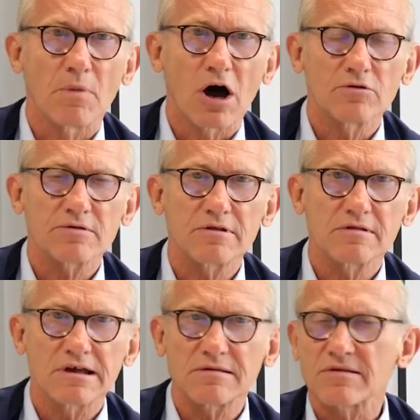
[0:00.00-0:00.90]

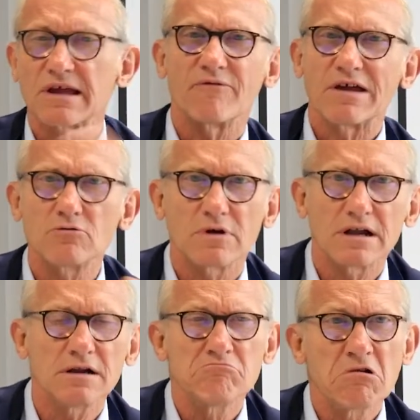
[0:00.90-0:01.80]
ausgesetzt,
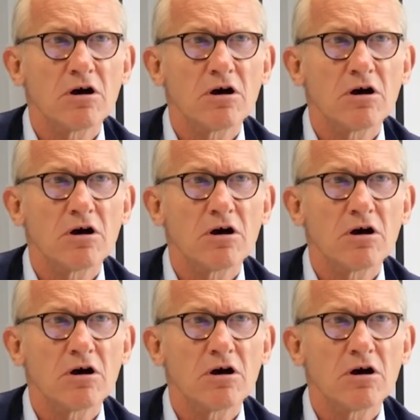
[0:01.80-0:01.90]
eventuell